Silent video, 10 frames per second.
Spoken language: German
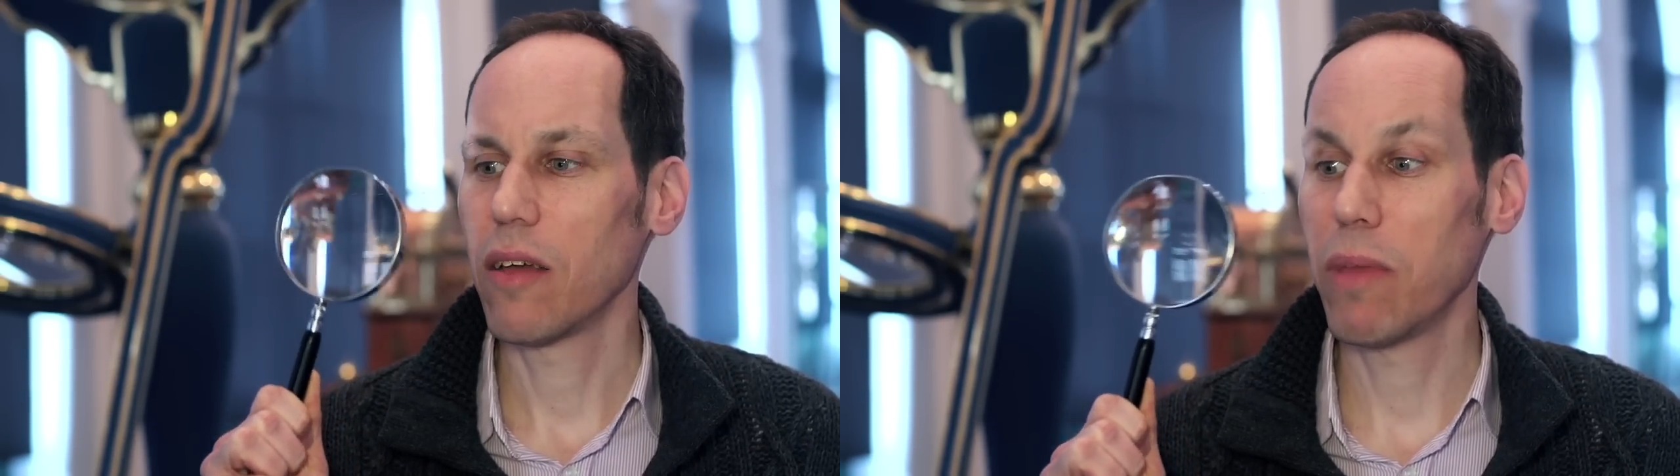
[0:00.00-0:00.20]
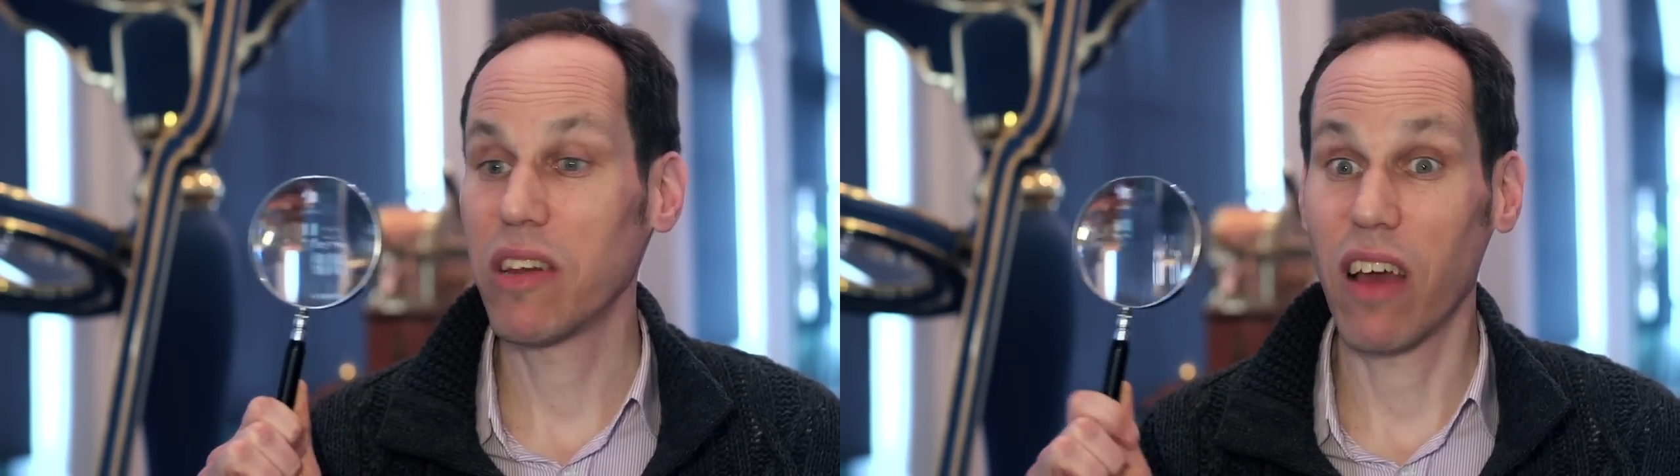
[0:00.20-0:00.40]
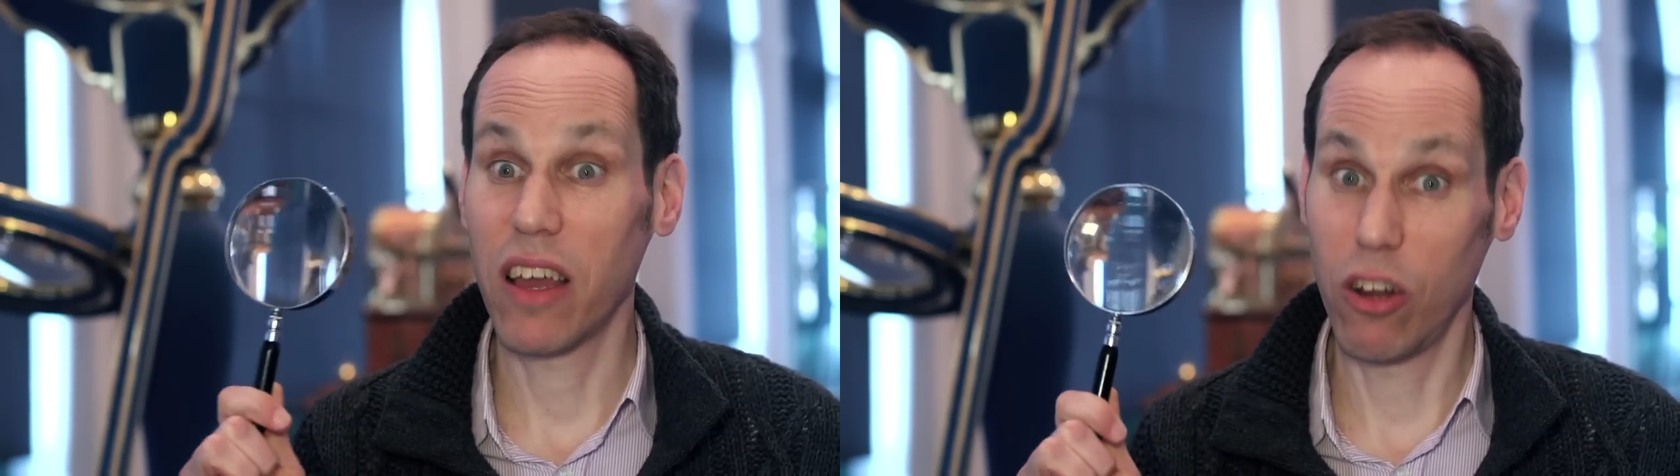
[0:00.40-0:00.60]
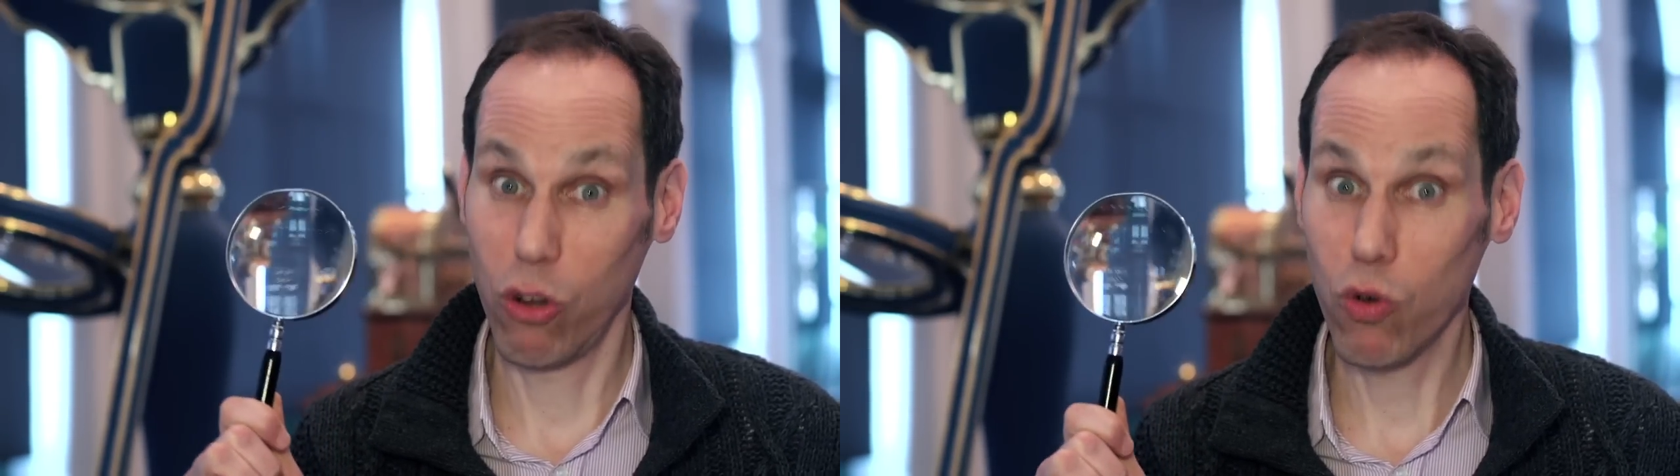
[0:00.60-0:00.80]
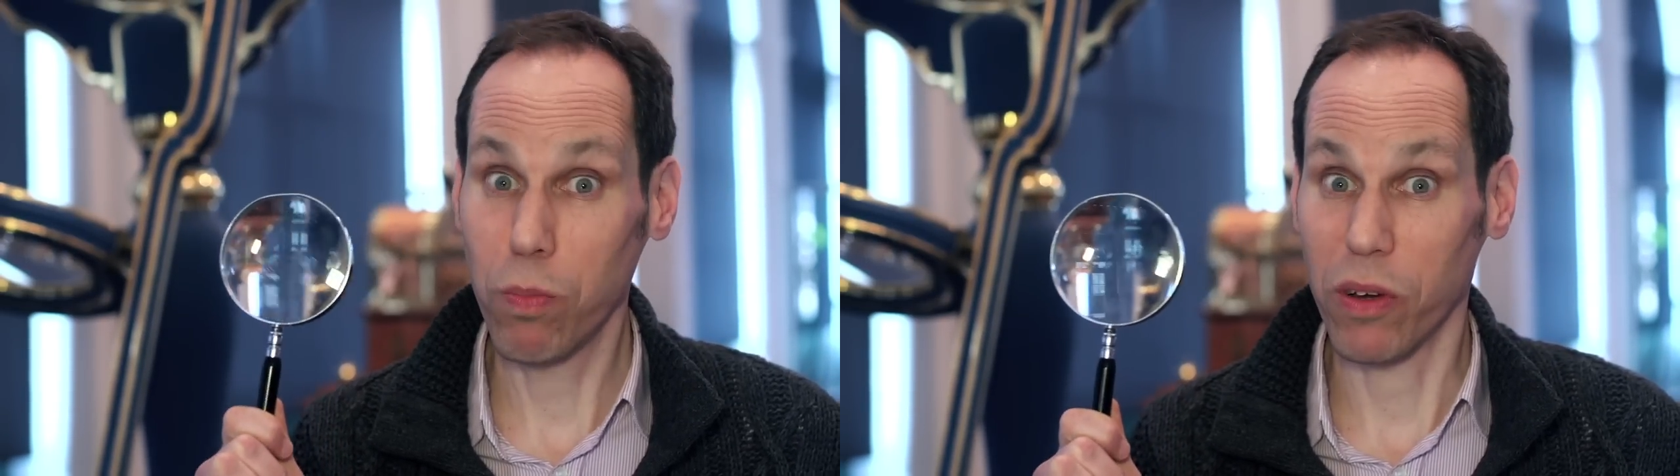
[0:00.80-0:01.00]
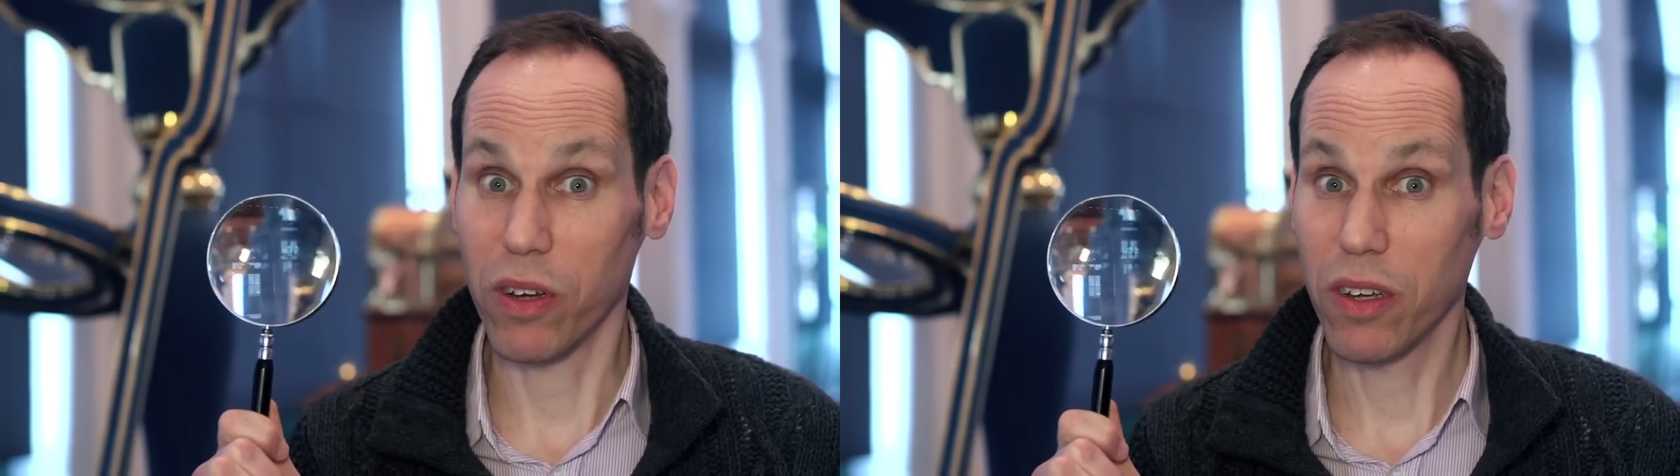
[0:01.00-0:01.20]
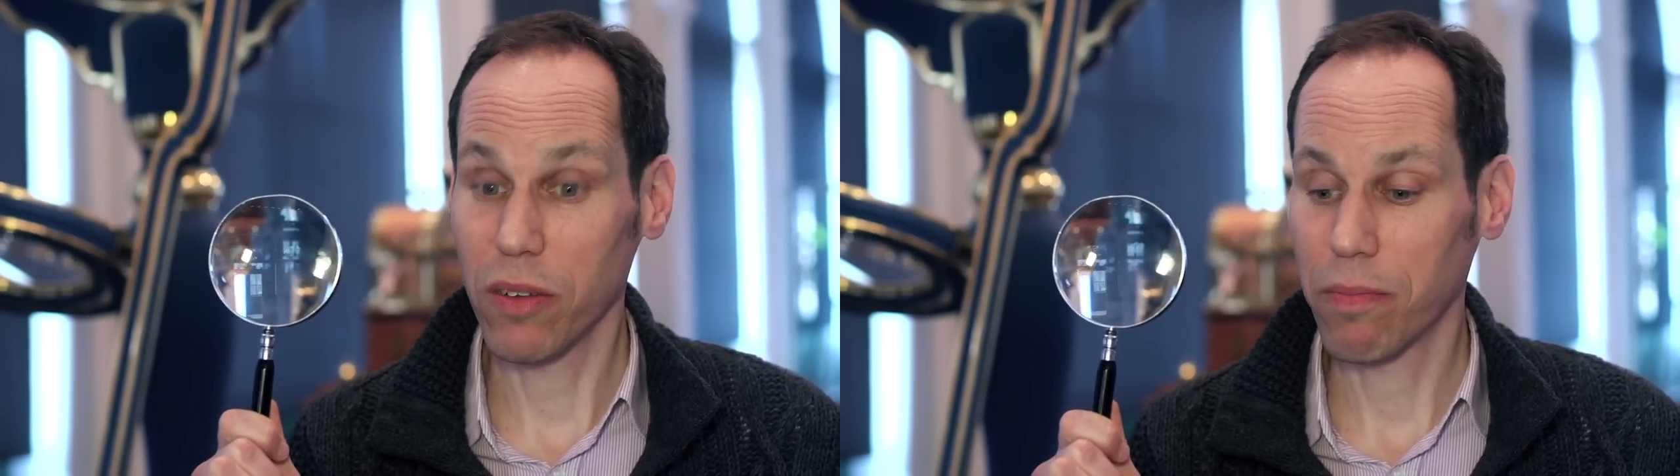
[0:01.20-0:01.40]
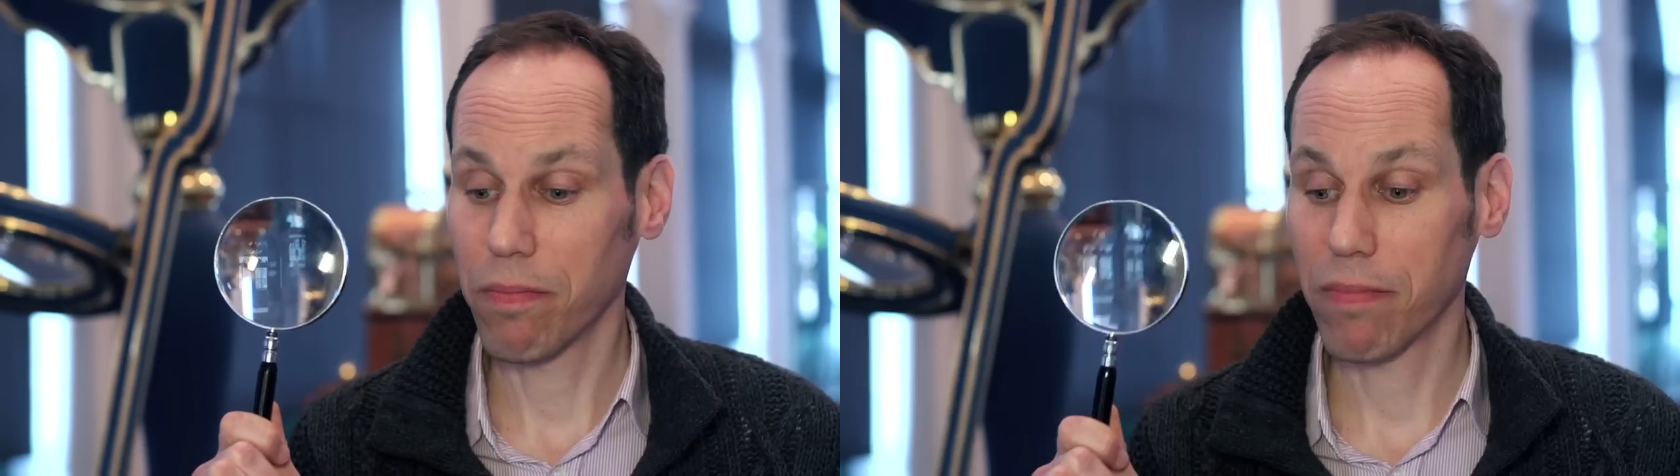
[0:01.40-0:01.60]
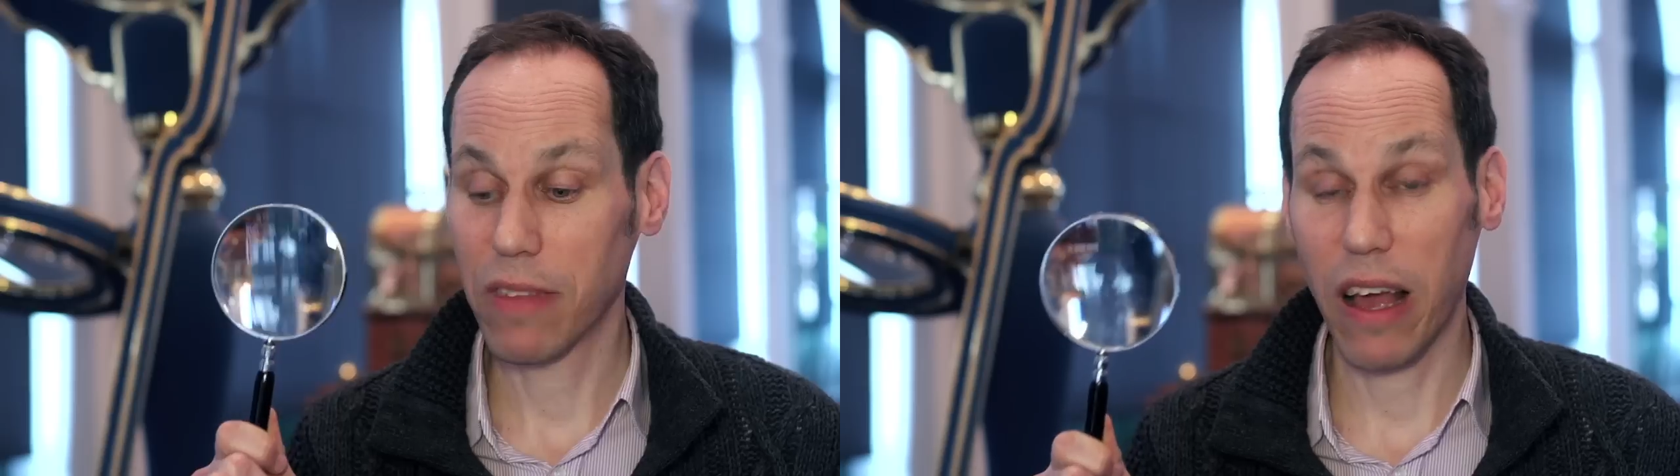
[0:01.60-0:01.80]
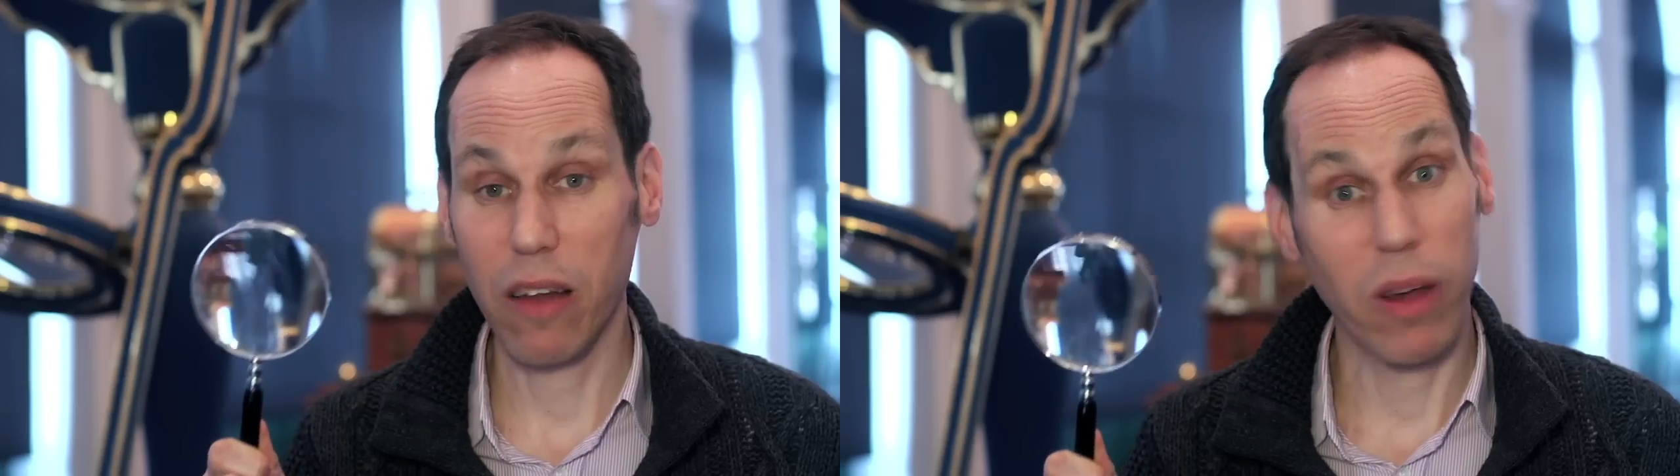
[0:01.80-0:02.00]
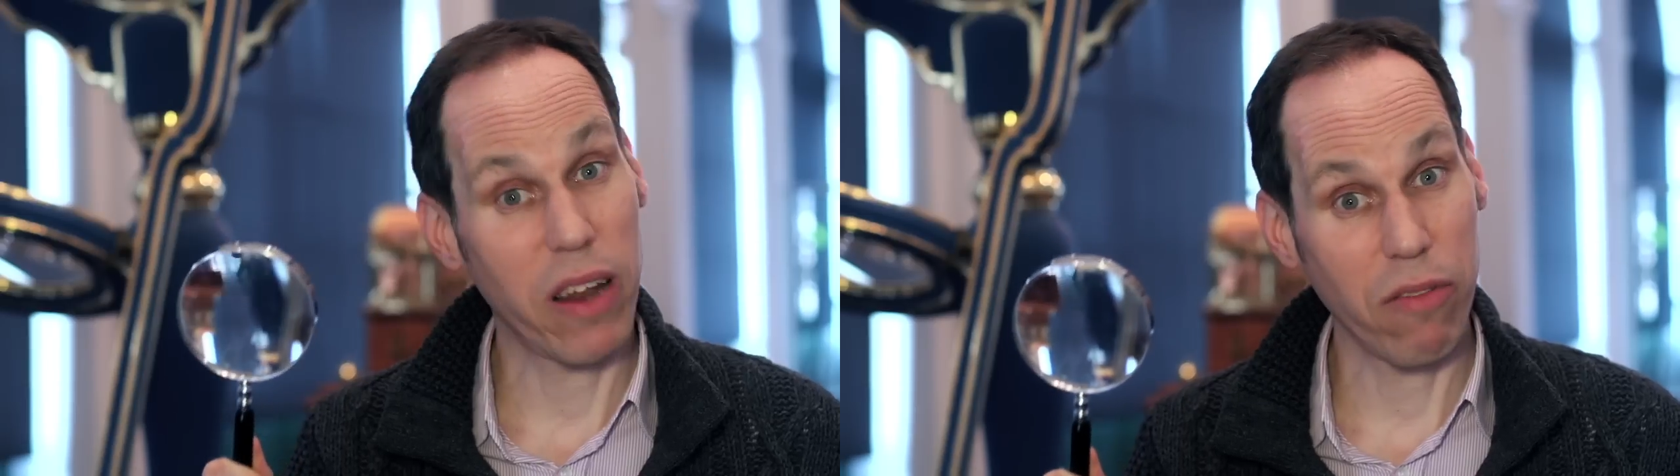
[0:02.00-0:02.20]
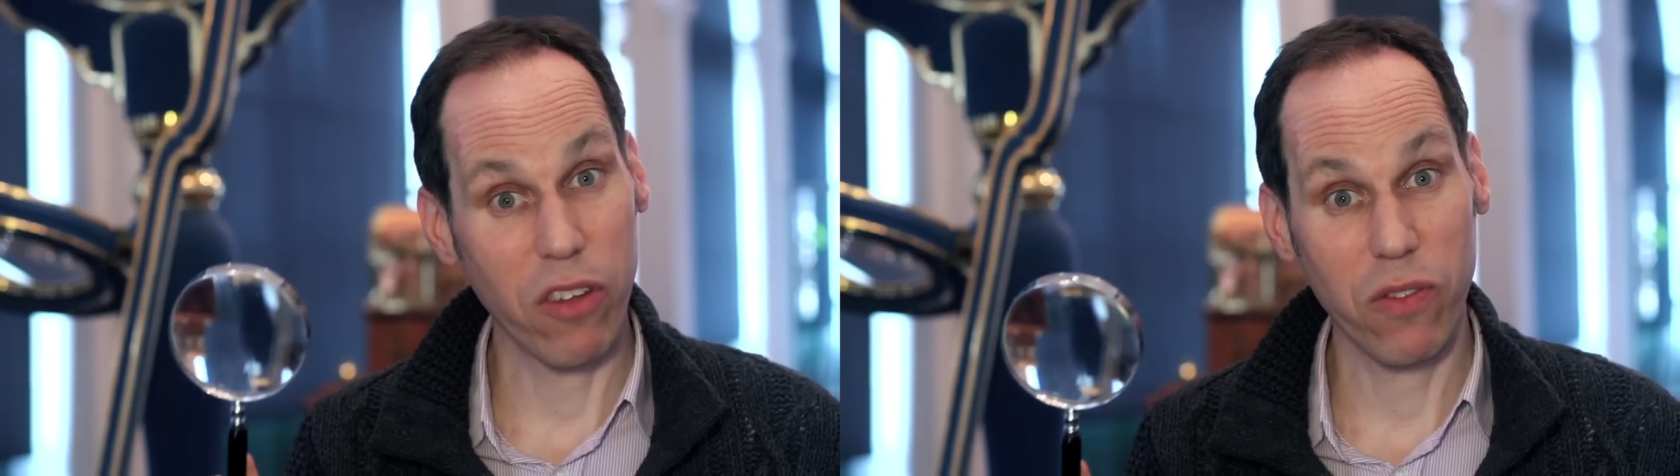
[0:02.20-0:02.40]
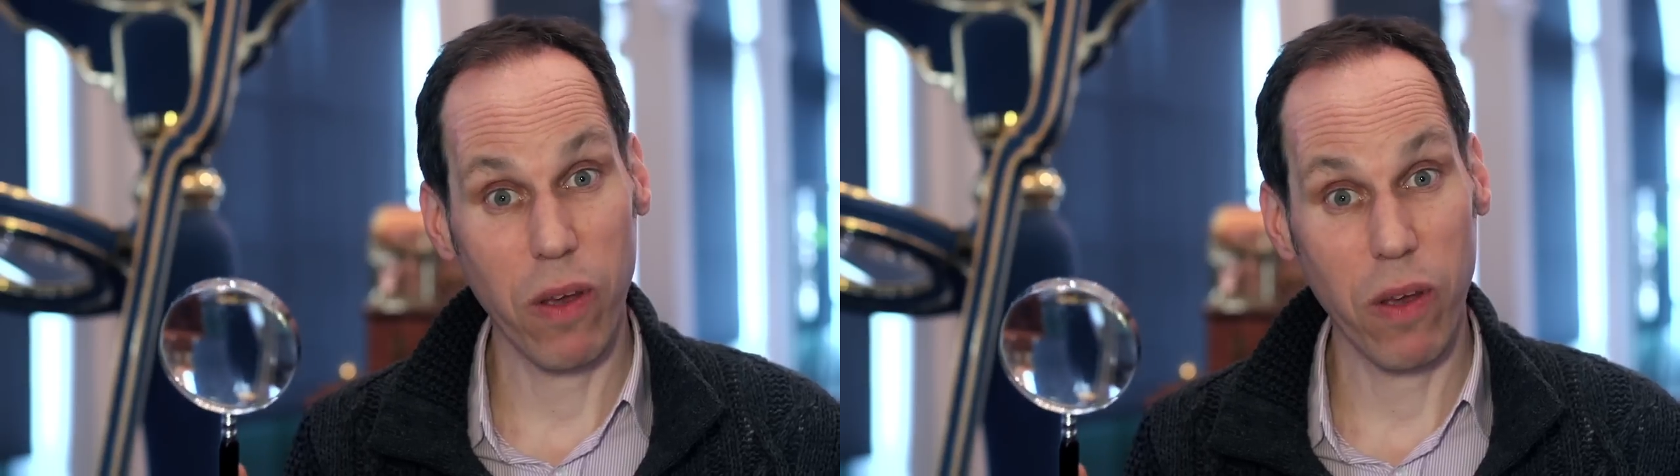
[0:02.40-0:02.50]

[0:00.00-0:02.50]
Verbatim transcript: Mit einer Lupe kann man etwas